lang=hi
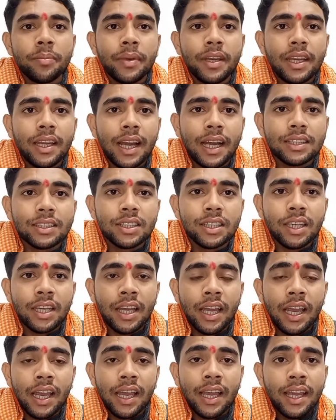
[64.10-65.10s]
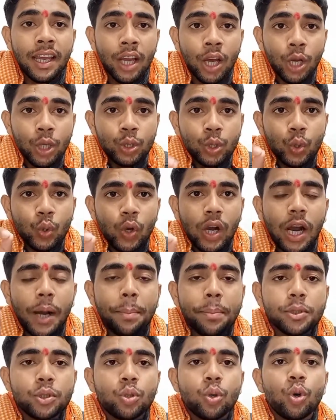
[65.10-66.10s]
में आते हैं तो
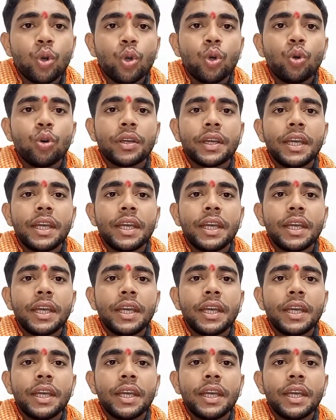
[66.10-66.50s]
आप दोनों